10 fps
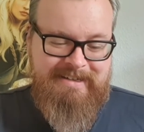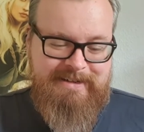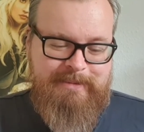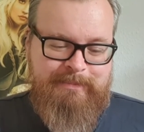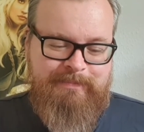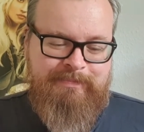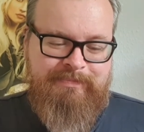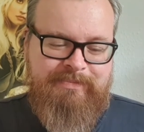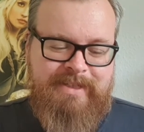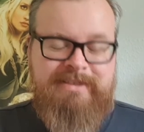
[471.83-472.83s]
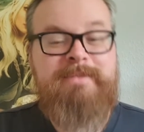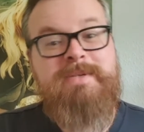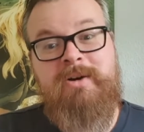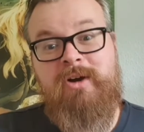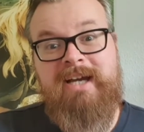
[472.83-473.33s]
Ähm, es gibt
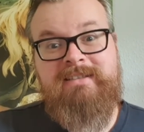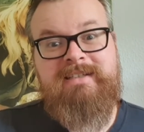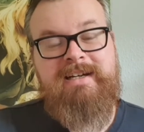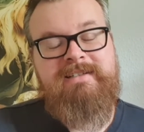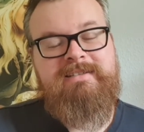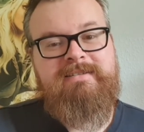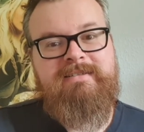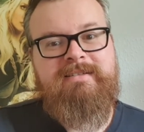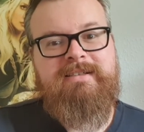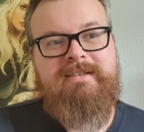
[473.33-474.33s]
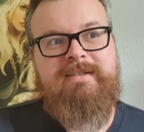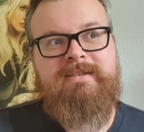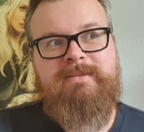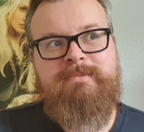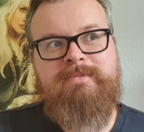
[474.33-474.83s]
ja auch einen Teil,
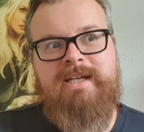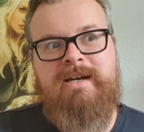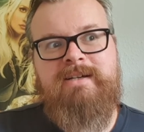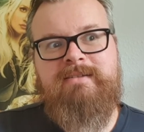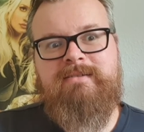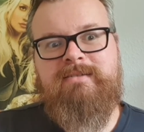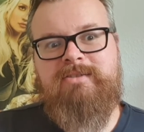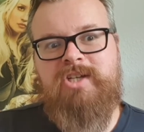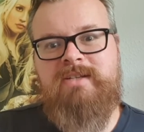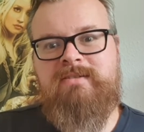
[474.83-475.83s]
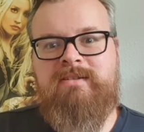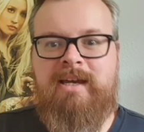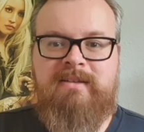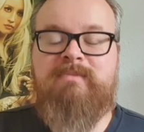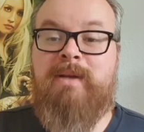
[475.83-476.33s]
ähm, der heißt Jason
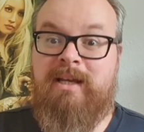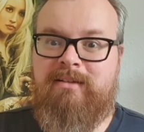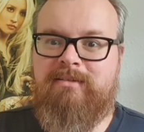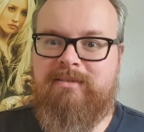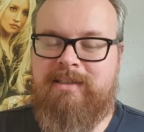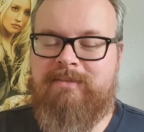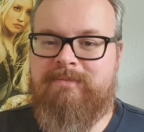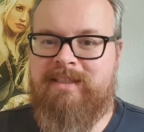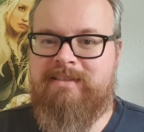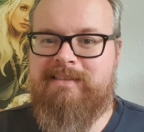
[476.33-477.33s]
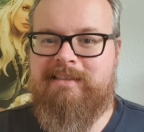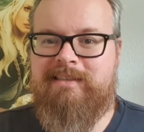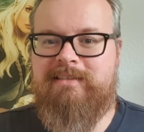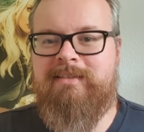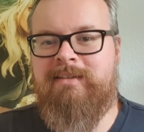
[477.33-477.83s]
Takes Manhattan, ja,
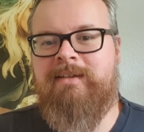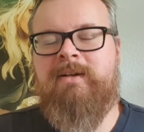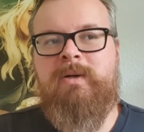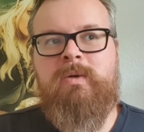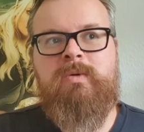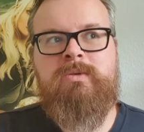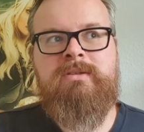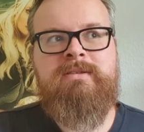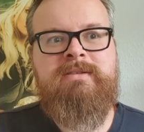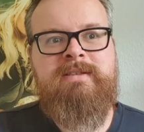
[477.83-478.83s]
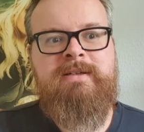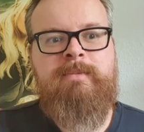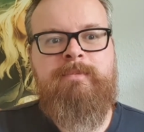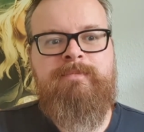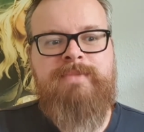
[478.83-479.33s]
tatsächlich. Und
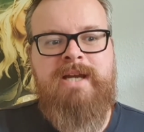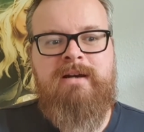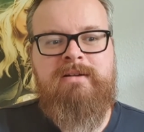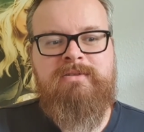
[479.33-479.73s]
ähm, ja,